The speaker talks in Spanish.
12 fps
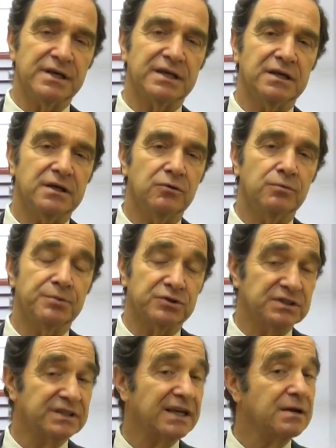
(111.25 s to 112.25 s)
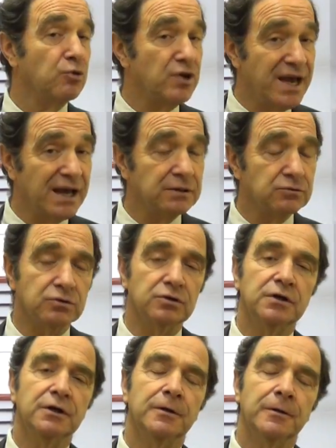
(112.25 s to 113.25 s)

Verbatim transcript: ya que un porcentaje muy alto